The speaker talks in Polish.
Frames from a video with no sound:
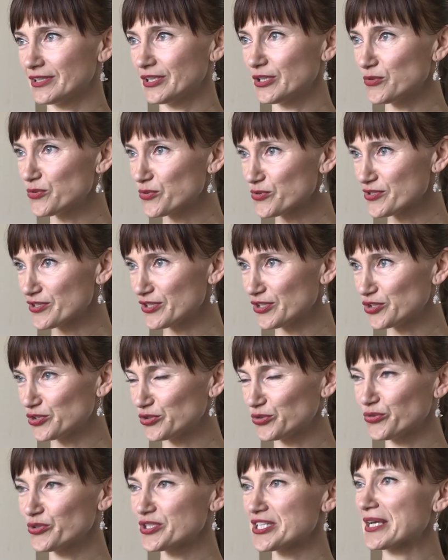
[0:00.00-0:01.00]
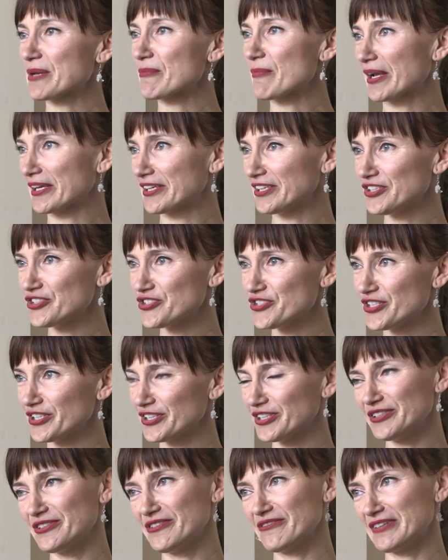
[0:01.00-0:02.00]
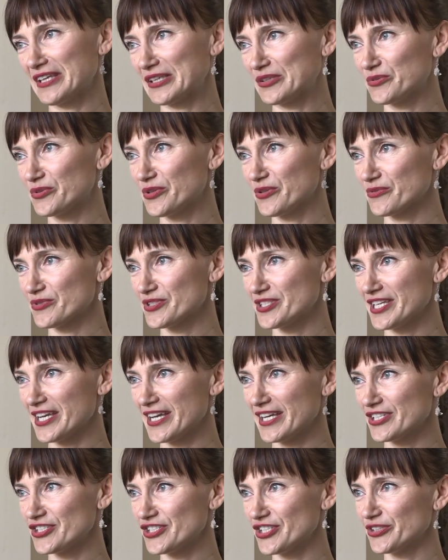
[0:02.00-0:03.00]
iluzji, sztuczek magicznych i dowiadują się,